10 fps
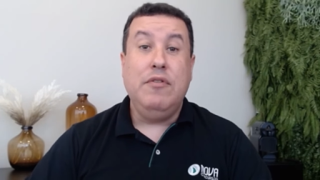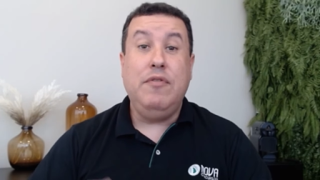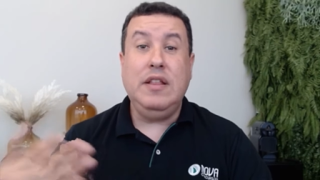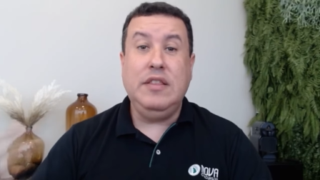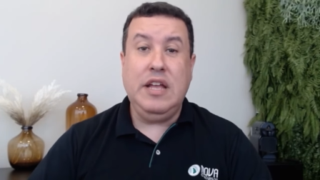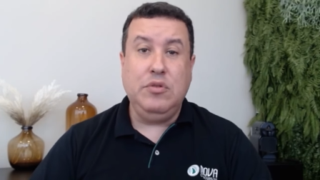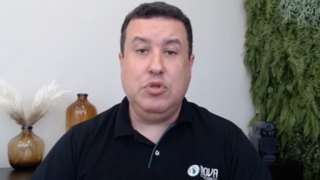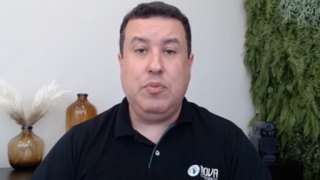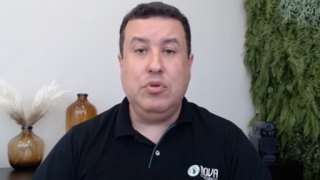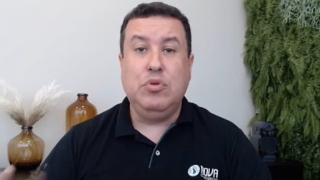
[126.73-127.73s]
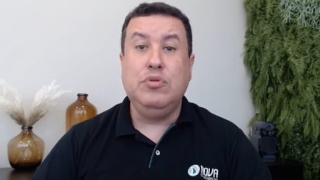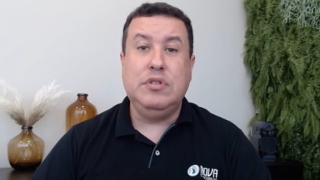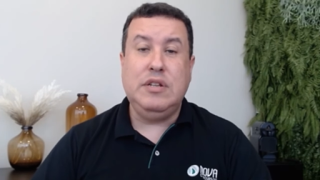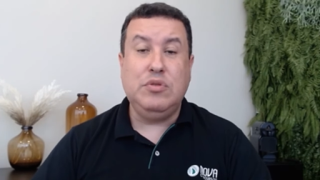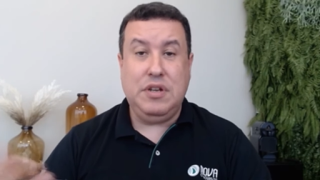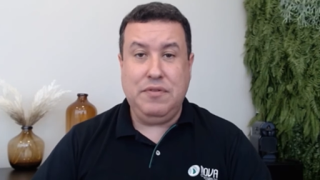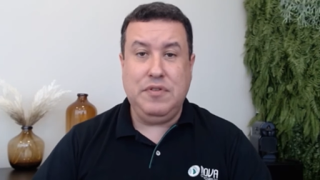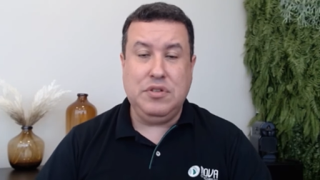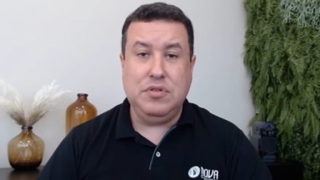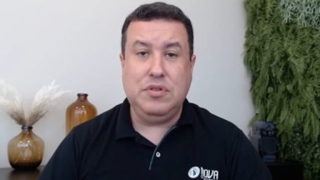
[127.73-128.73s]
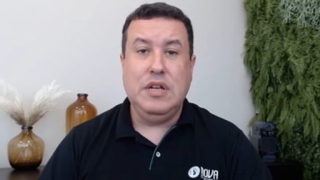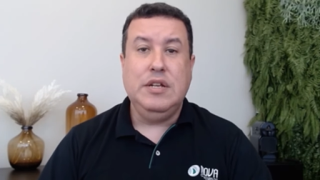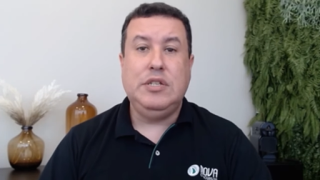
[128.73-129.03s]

vendendo os produtos e os serviços